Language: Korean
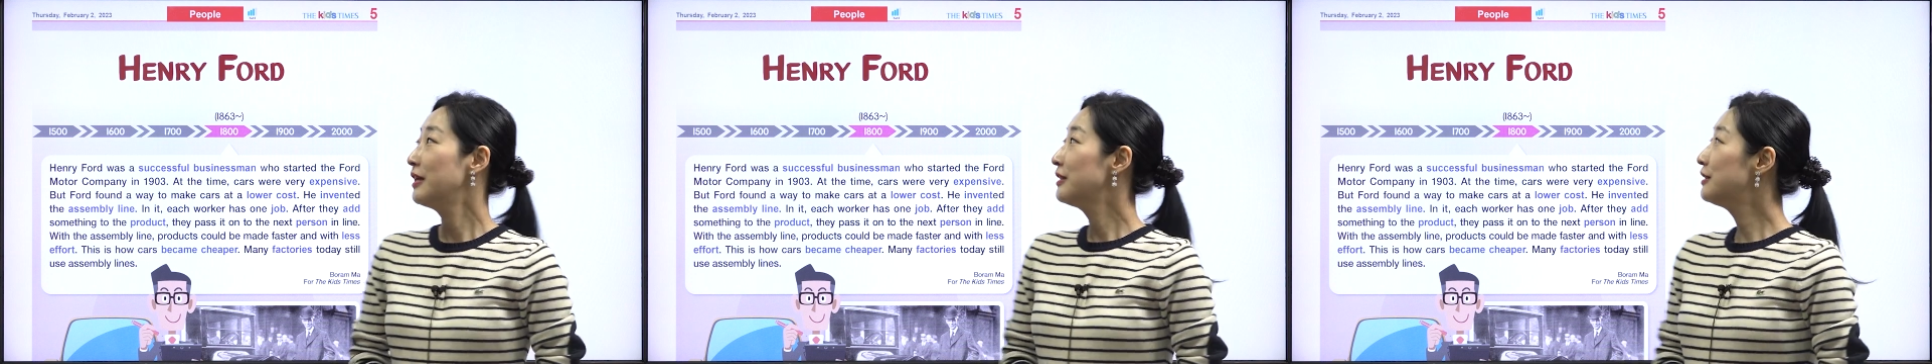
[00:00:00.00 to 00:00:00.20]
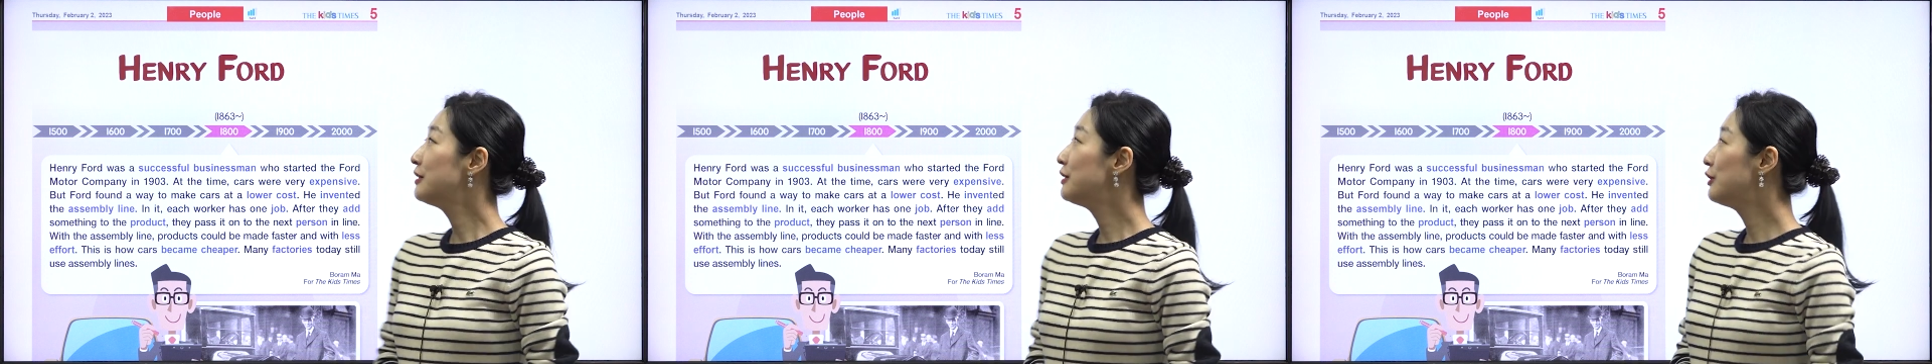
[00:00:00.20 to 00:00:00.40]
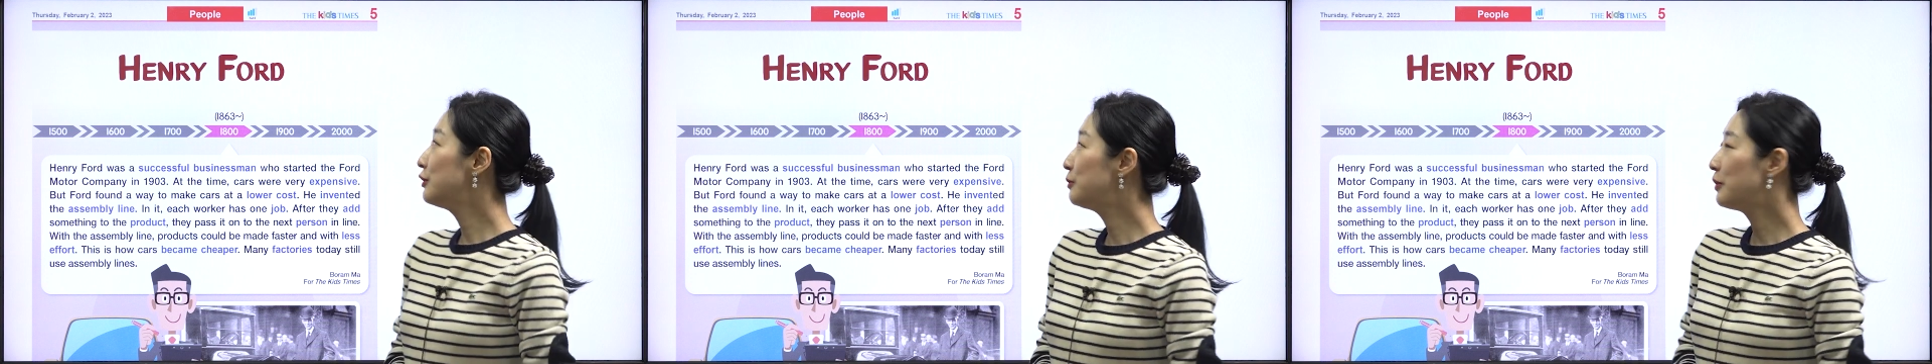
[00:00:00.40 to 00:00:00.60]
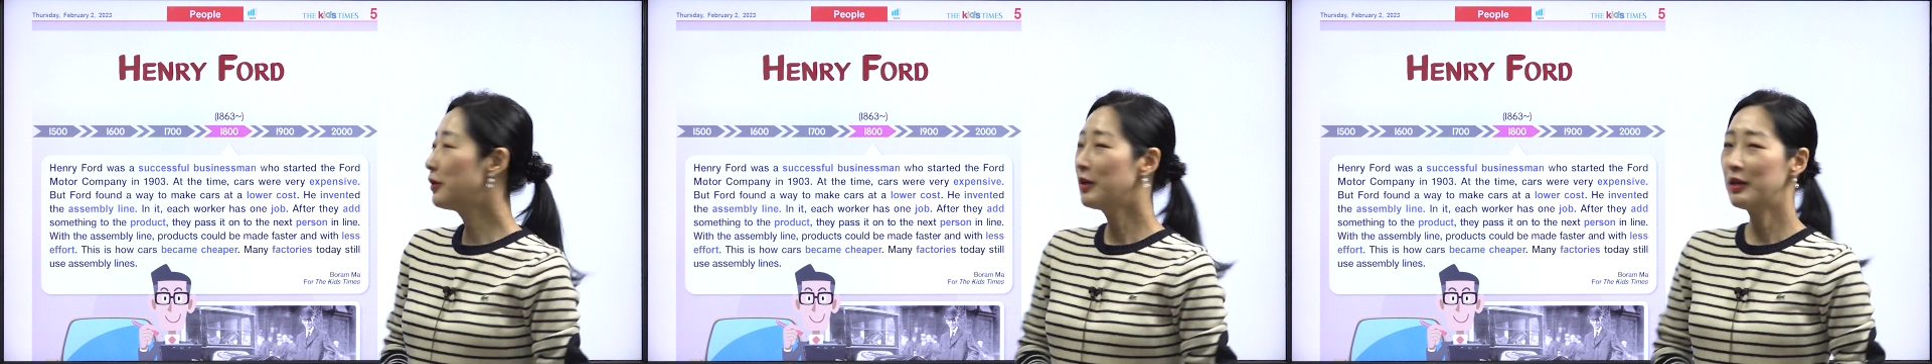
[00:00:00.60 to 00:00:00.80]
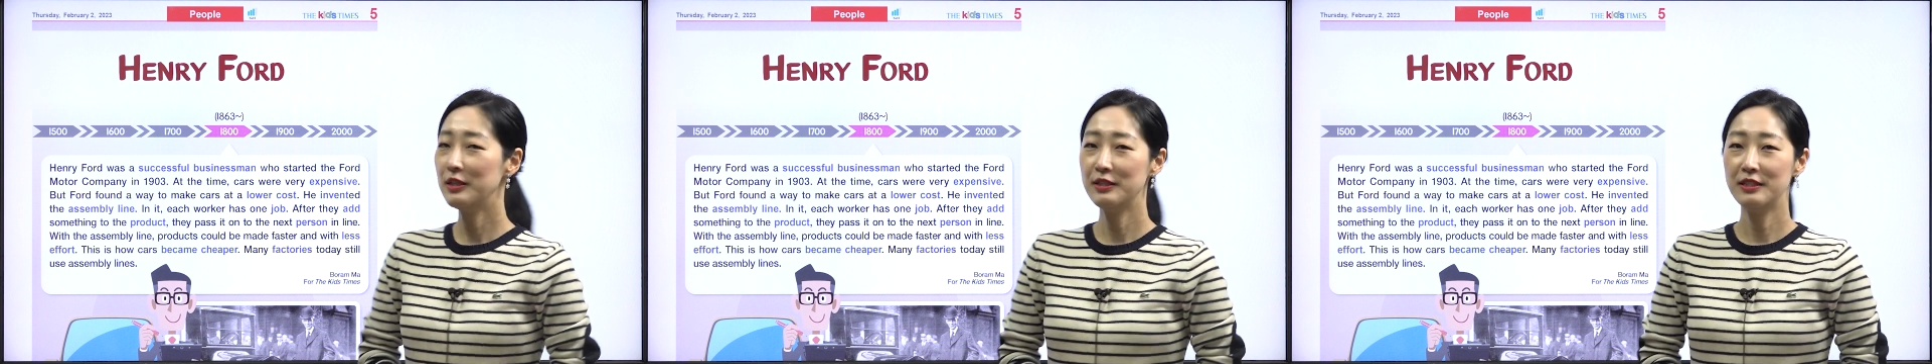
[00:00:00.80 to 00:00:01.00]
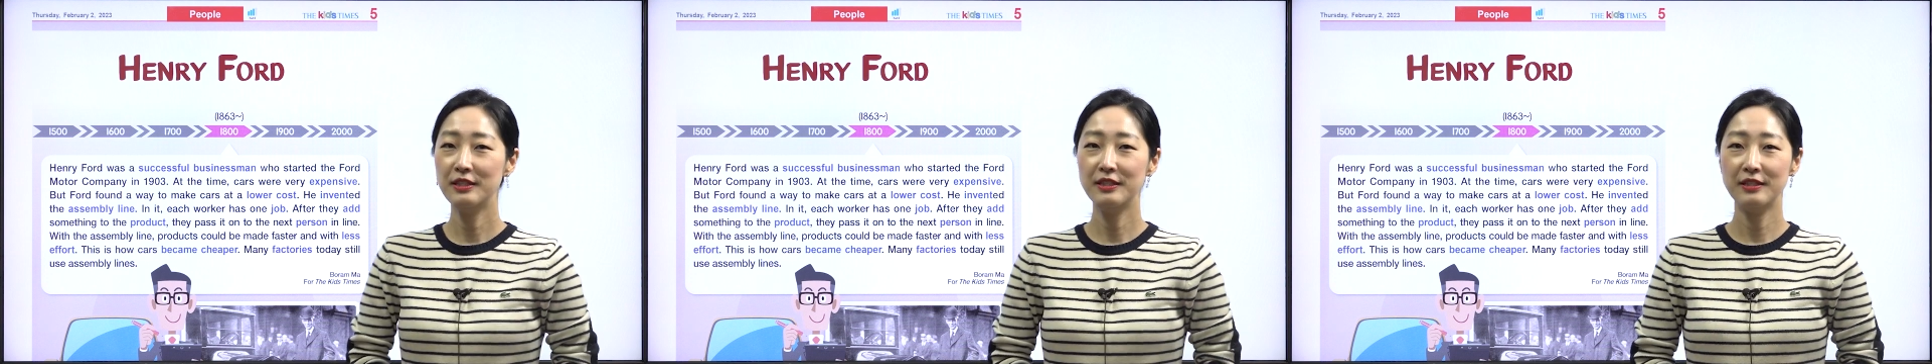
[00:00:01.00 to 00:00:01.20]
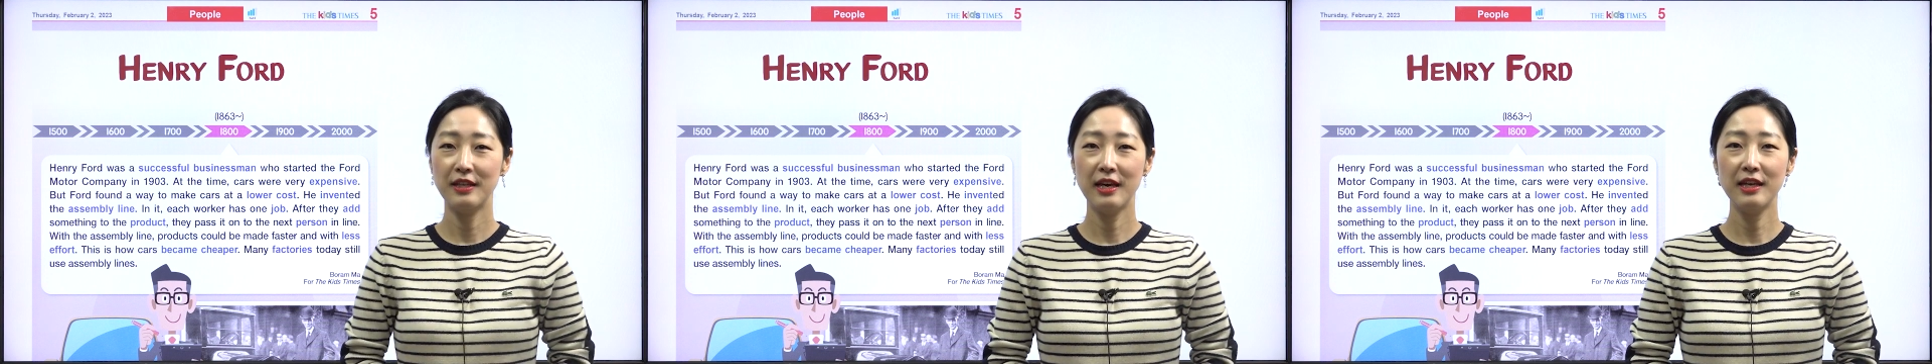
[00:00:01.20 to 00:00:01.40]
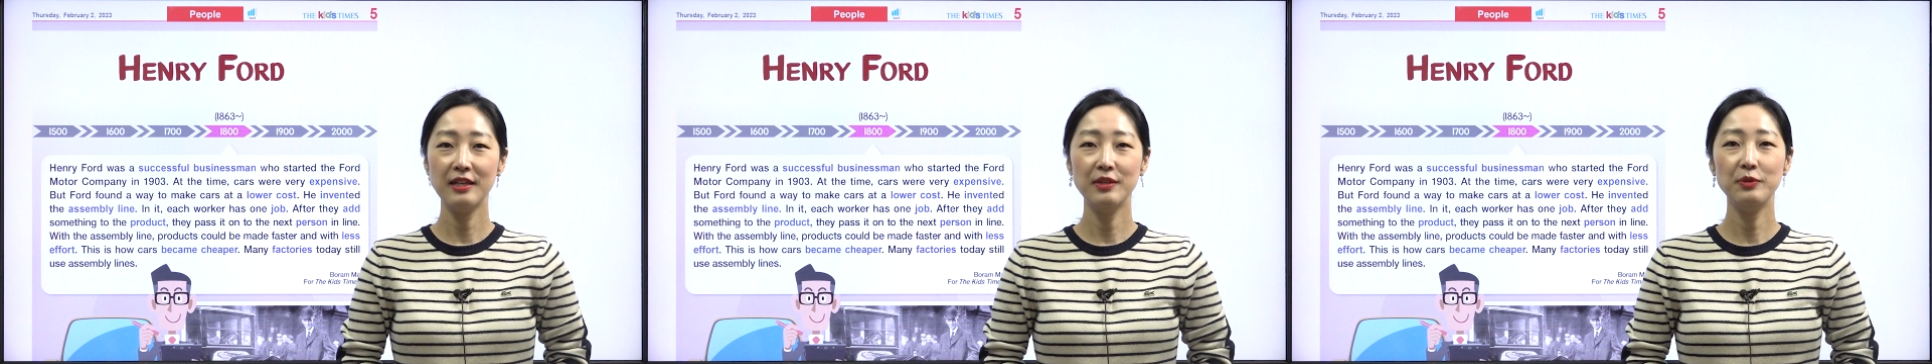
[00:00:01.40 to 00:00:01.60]
그 유명하신
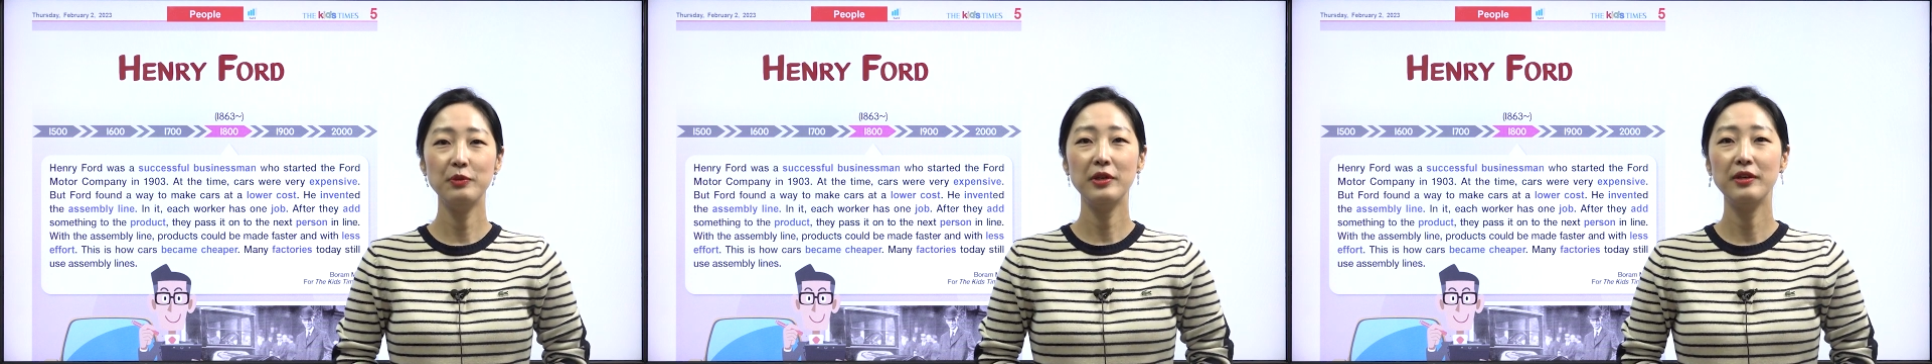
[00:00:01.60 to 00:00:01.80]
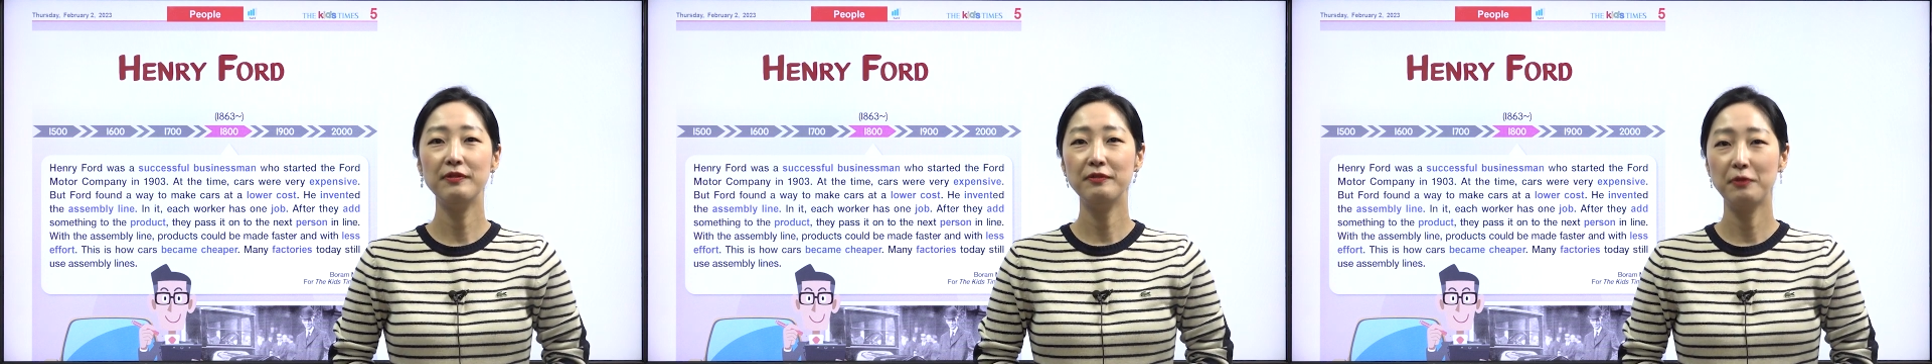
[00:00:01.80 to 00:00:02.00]
헨리